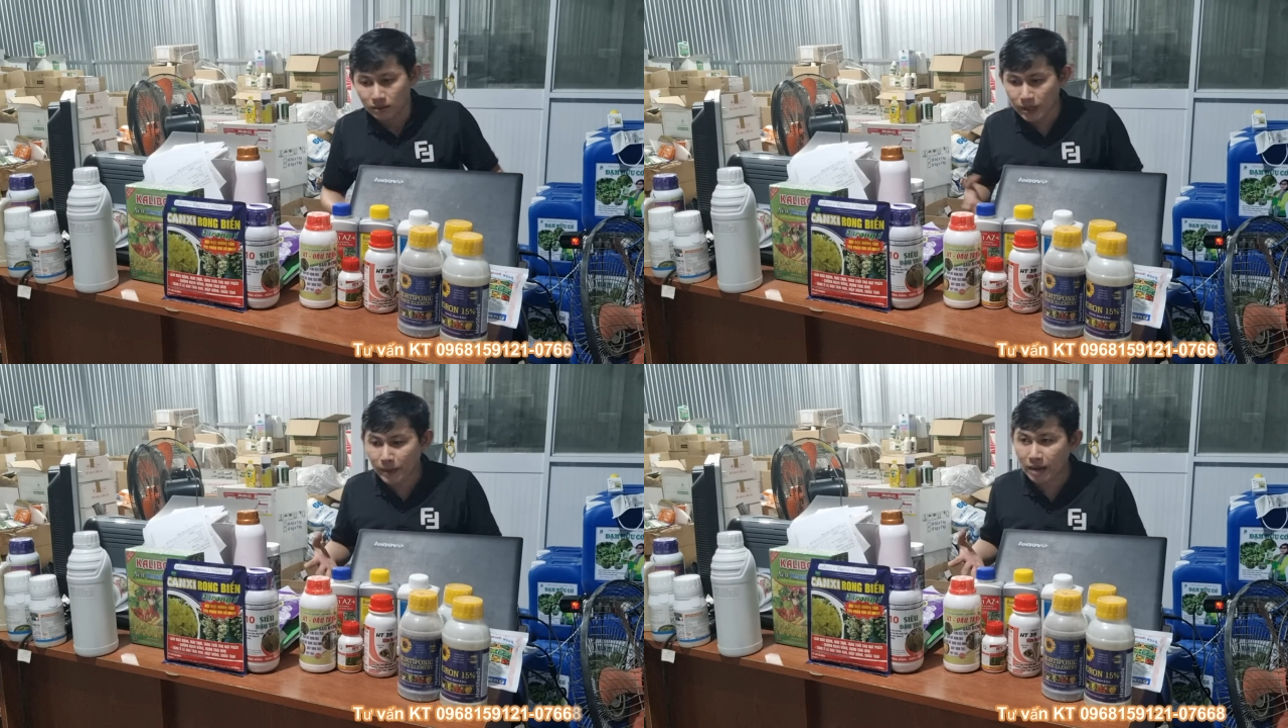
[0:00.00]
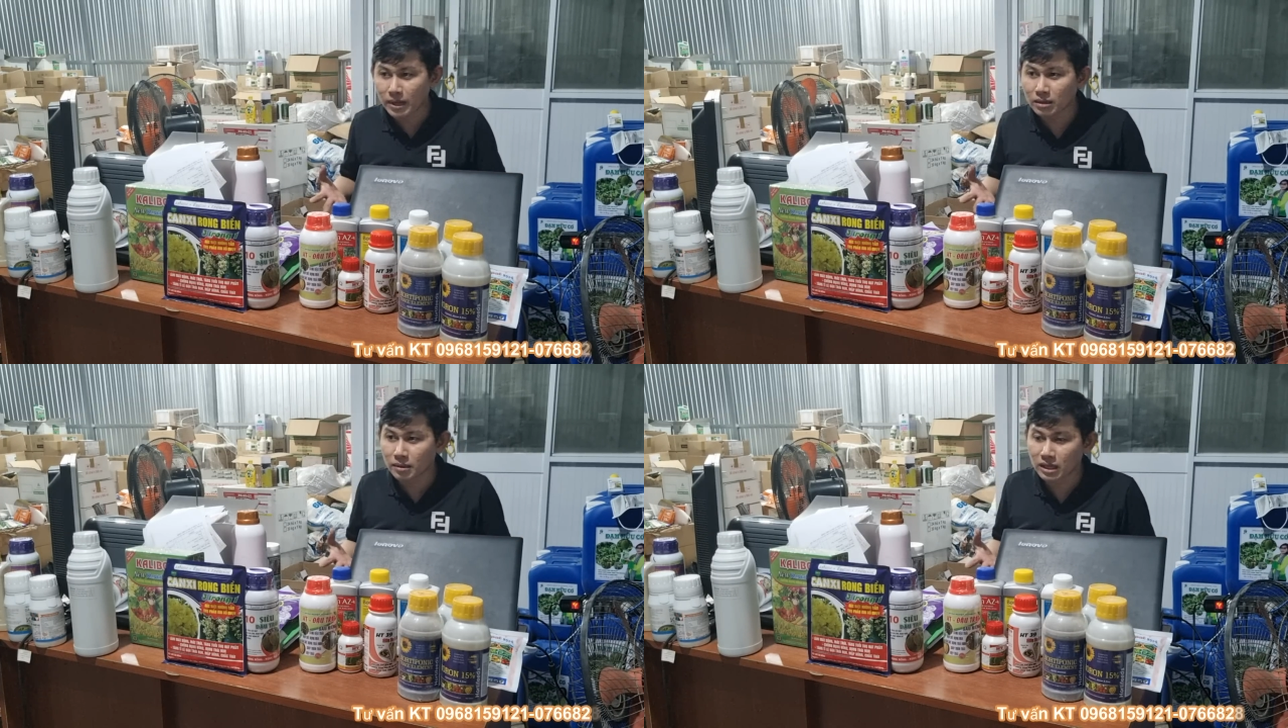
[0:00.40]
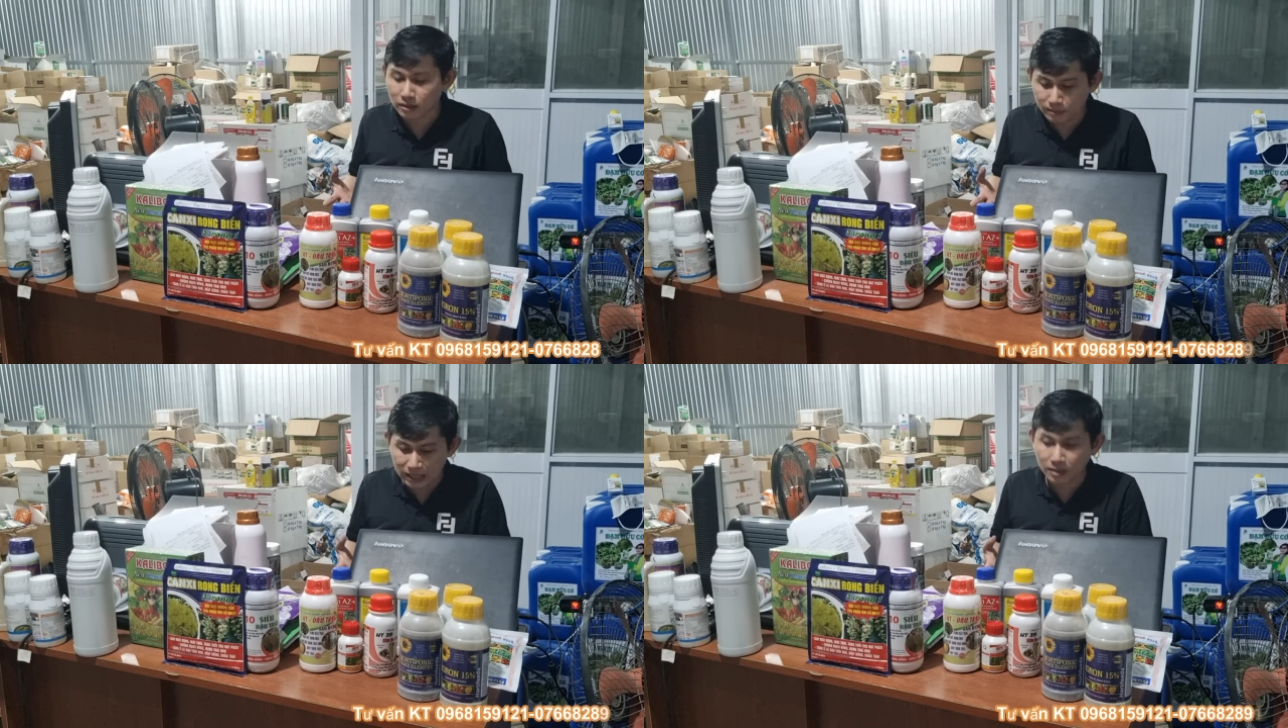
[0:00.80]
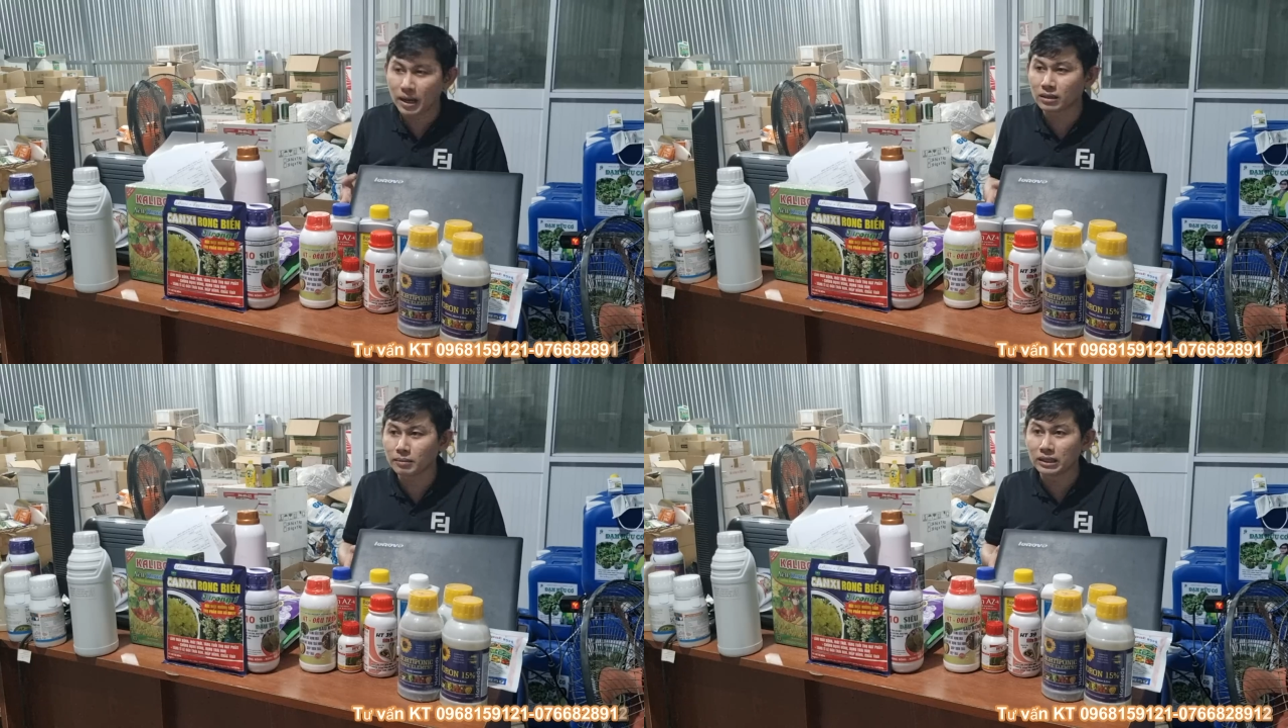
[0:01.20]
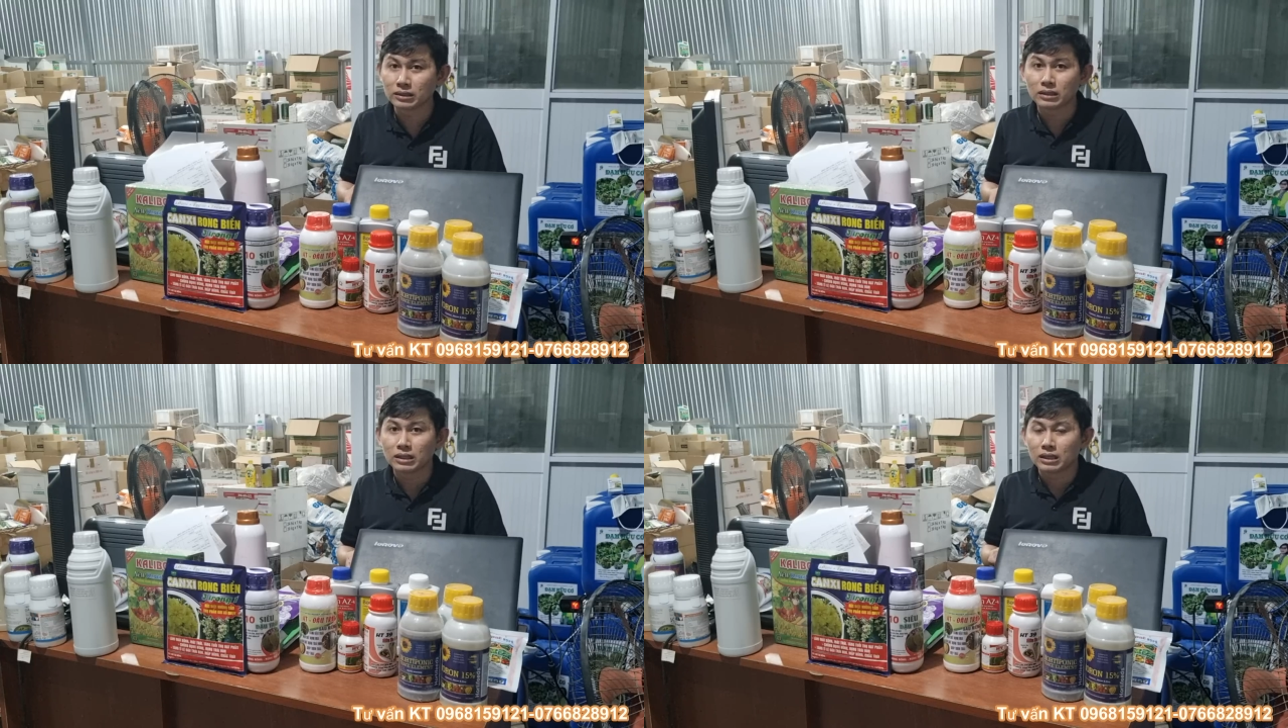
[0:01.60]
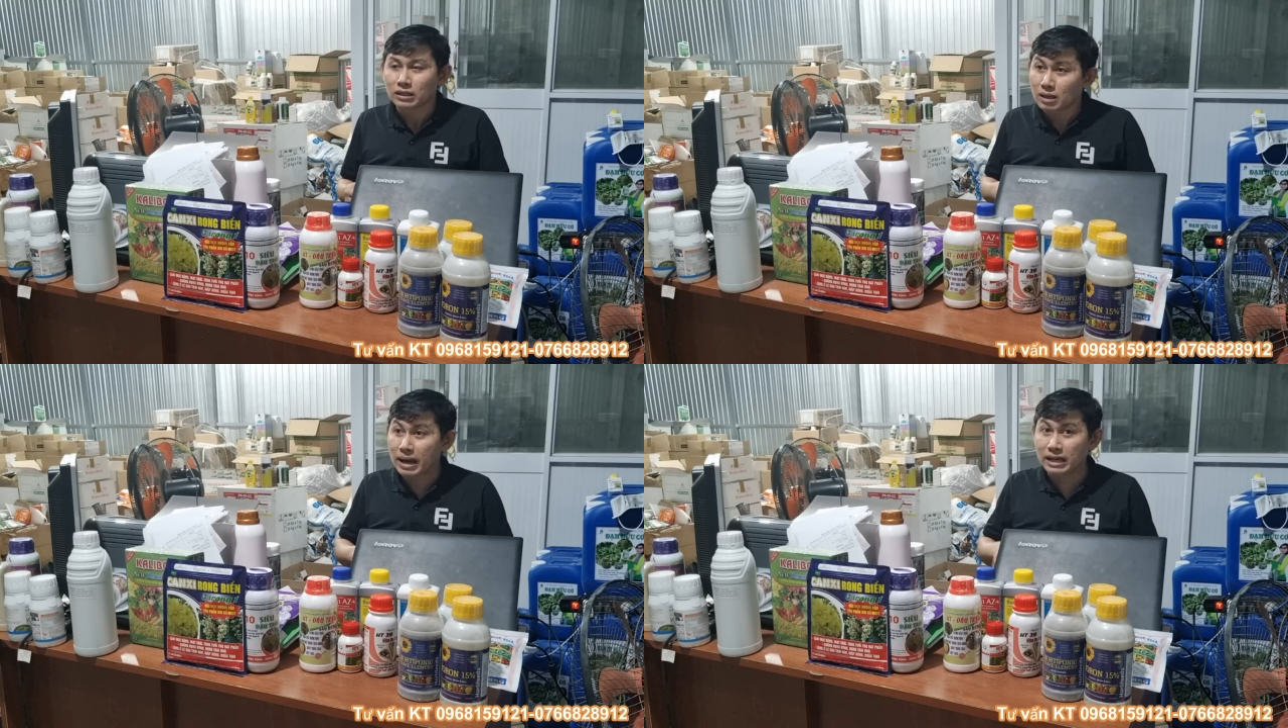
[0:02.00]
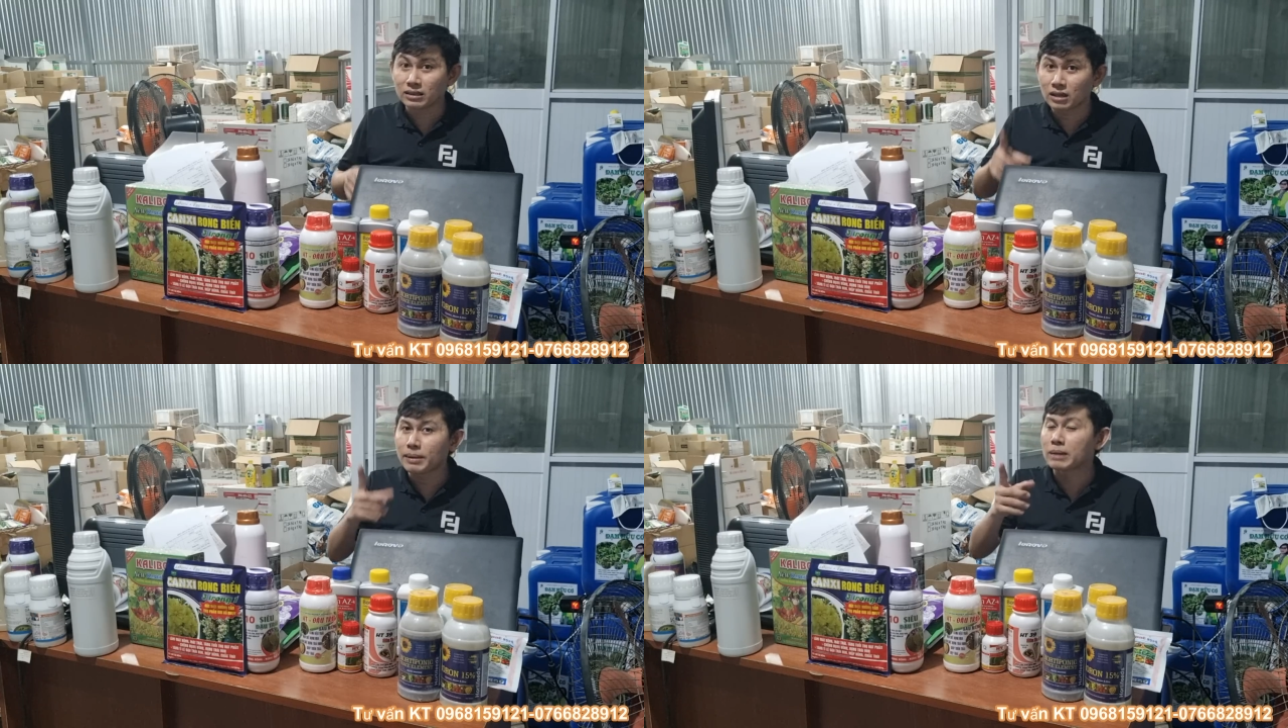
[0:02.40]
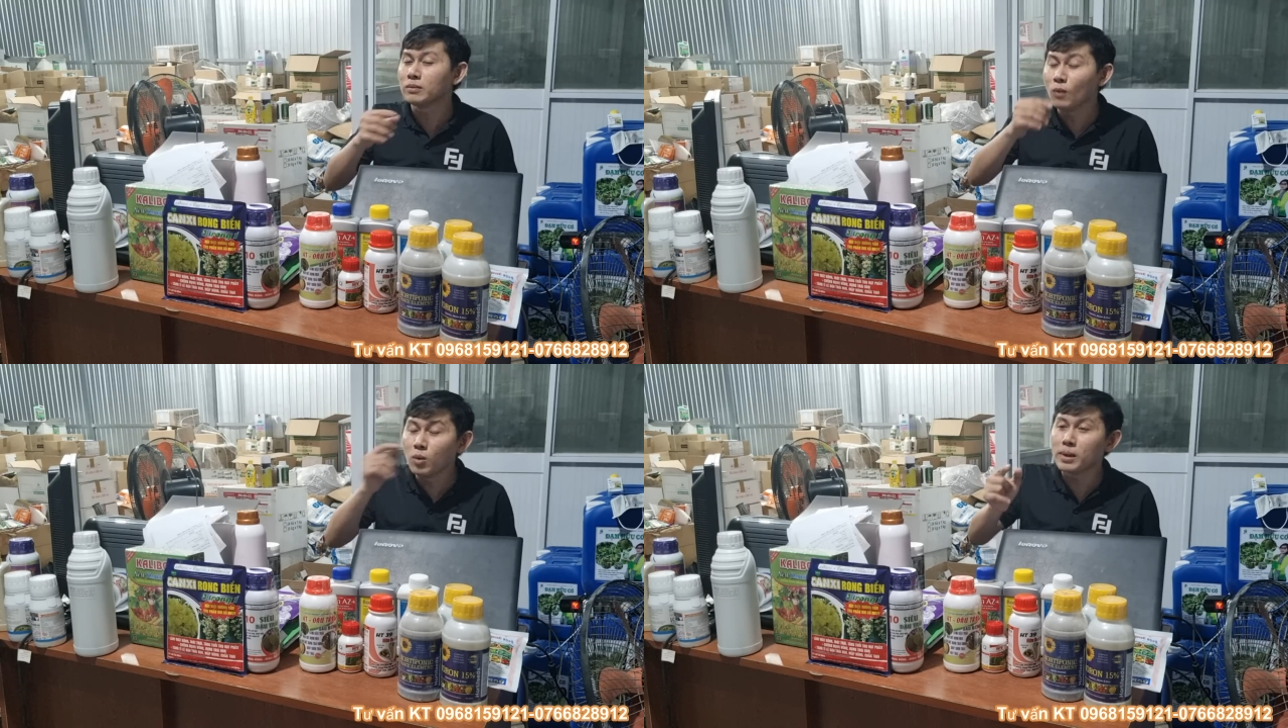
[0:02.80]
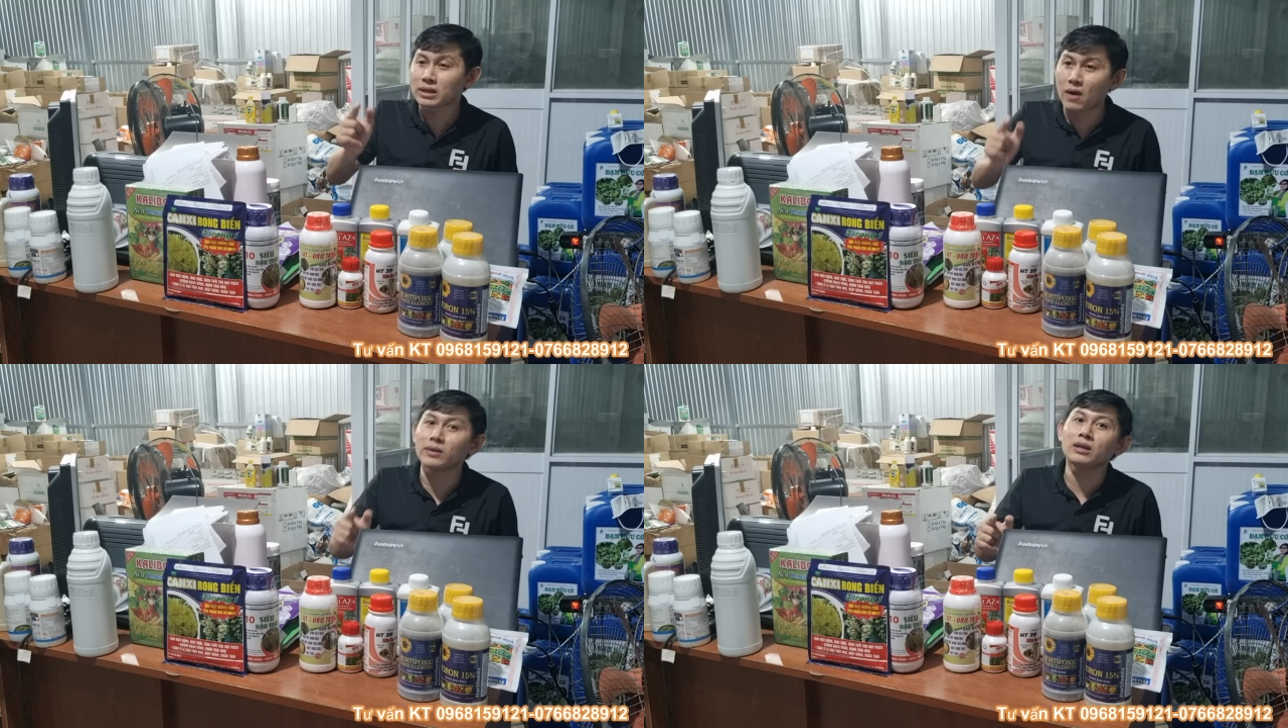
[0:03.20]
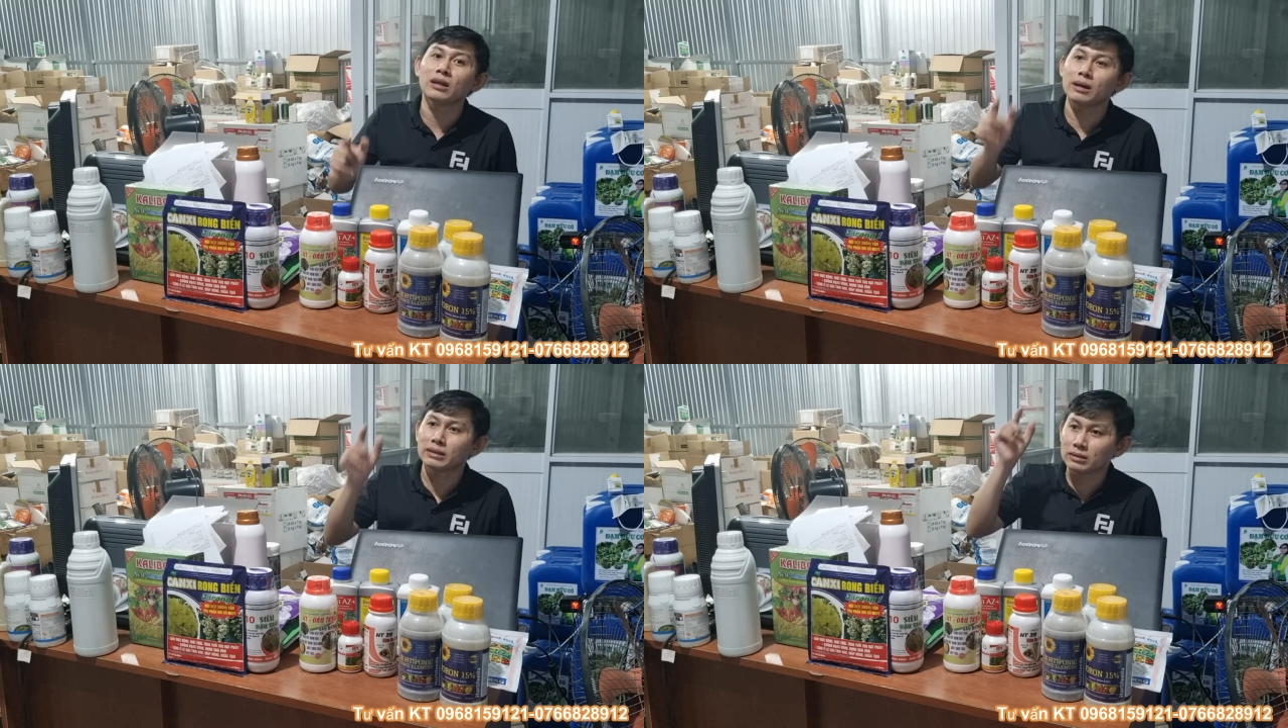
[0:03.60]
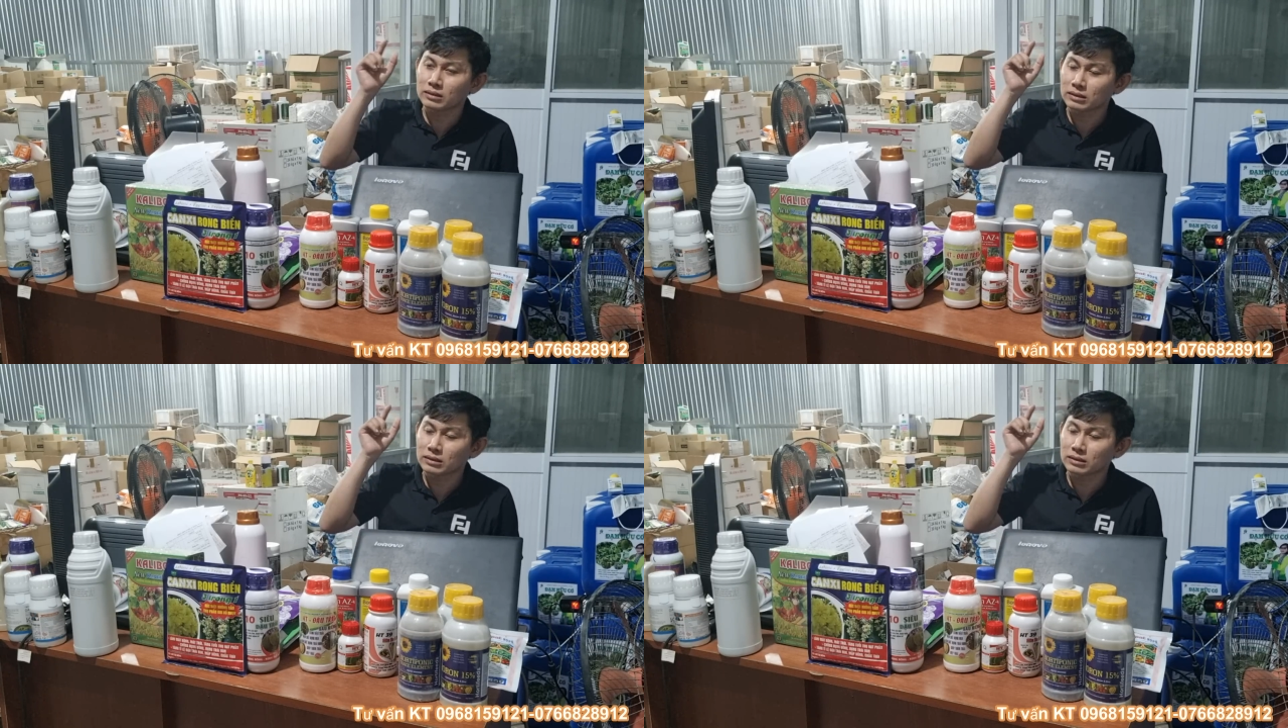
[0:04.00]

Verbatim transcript: Các bạn biết bây giờ các bạn chụp hình cho mình, các bạn muốn mà rõ nhất là